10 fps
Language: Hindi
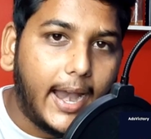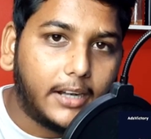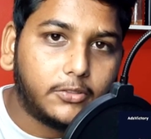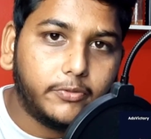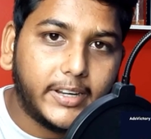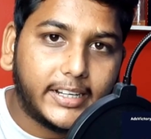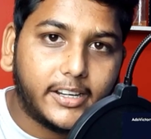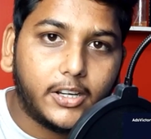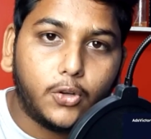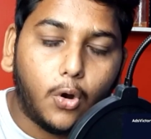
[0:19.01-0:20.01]
एड्स
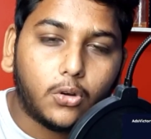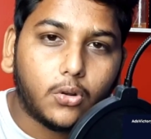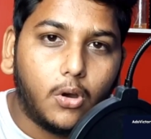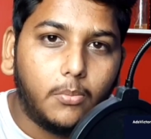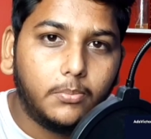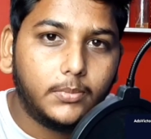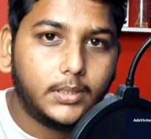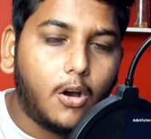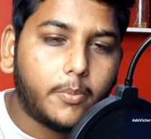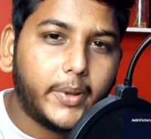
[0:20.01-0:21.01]
विक्ट्री डॉट कॉम
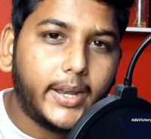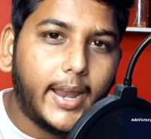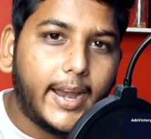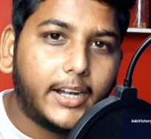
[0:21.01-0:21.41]
और मैंने